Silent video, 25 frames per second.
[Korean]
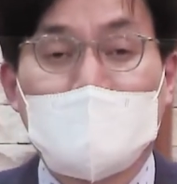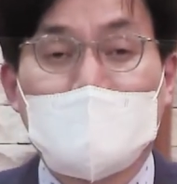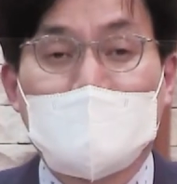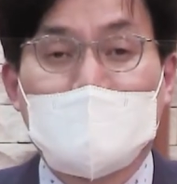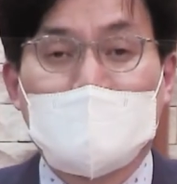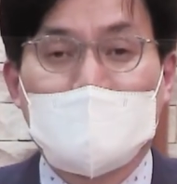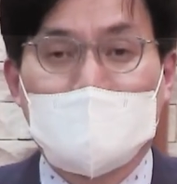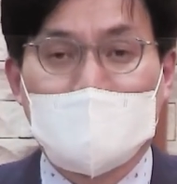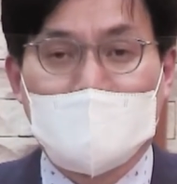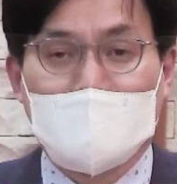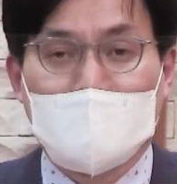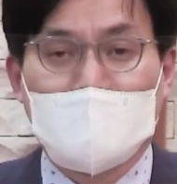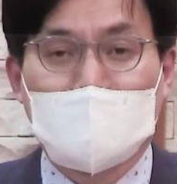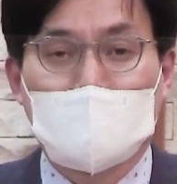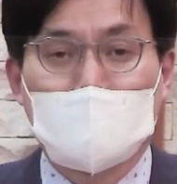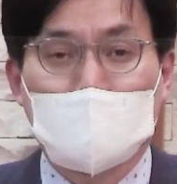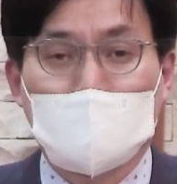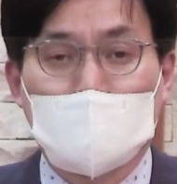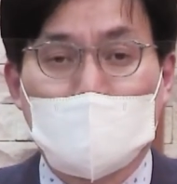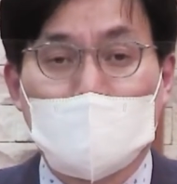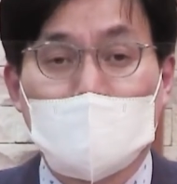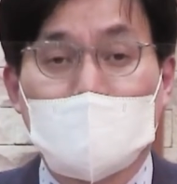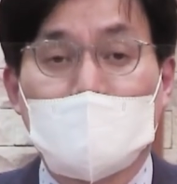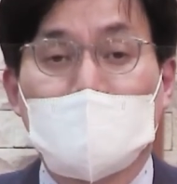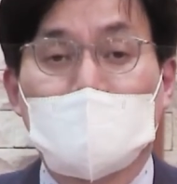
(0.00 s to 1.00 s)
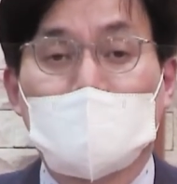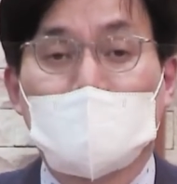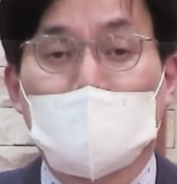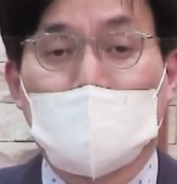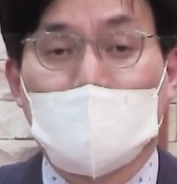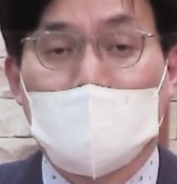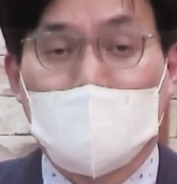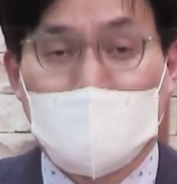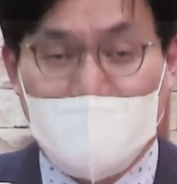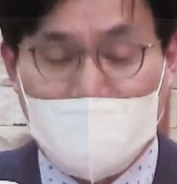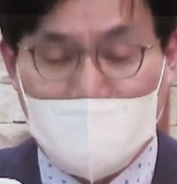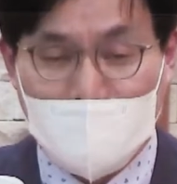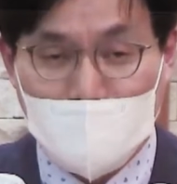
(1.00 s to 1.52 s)
그 예수
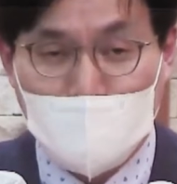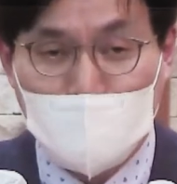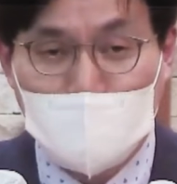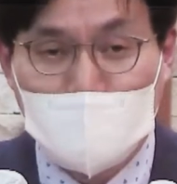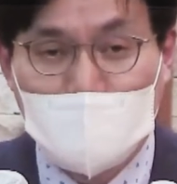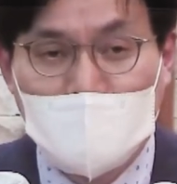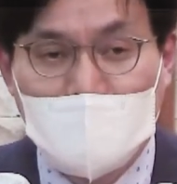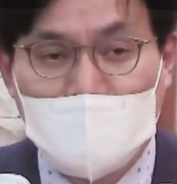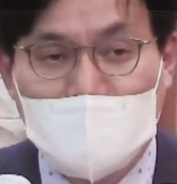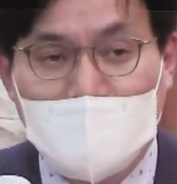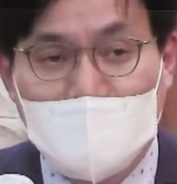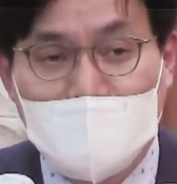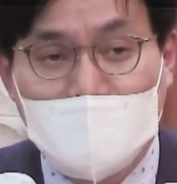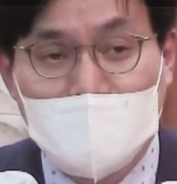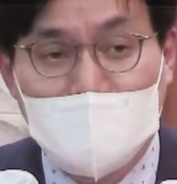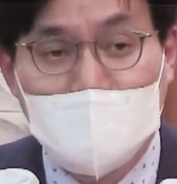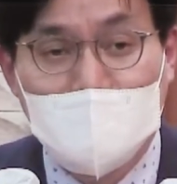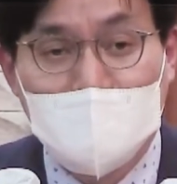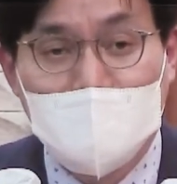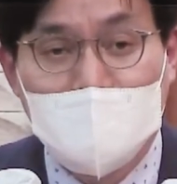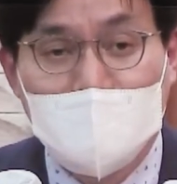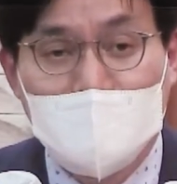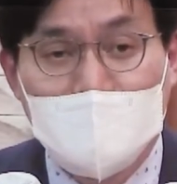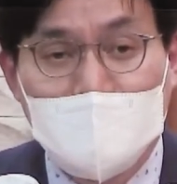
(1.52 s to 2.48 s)
그리스도를 바라보시며 나가는